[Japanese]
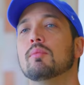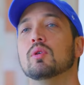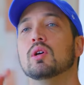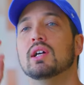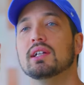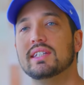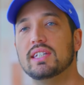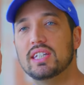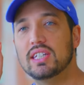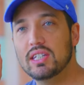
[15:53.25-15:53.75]
もう
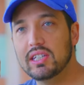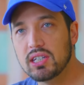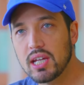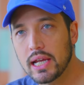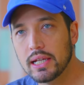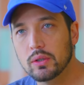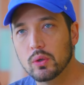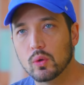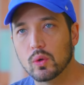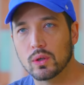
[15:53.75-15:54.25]
ちっ
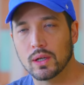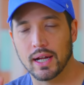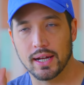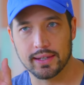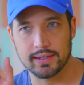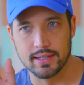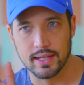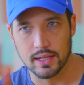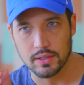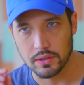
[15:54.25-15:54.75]
ちゃいところか
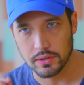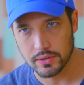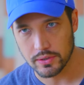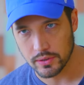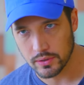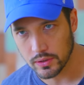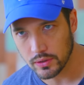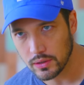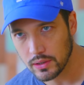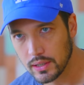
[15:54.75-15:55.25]
らスタートす
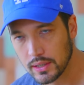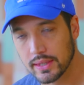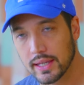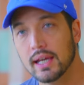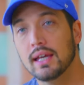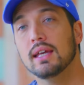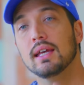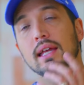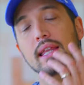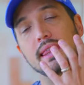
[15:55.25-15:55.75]
るの。
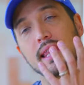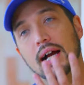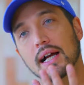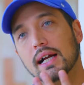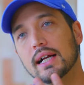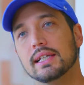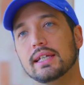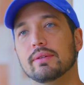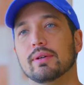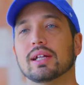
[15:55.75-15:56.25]
ね、
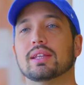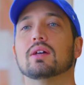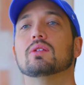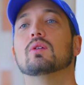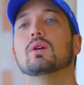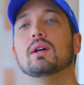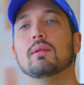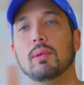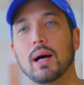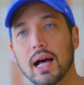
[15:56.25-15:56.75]
中には例え